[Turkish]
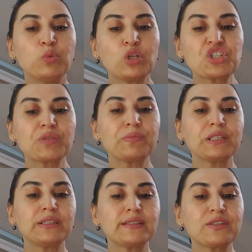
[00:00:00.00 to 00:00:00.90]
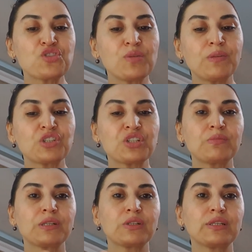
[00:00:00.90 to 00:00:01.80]
bulaşık makinesi,
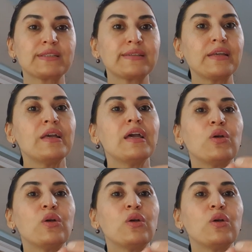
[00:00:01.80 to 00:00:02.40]
çamaşır makinesi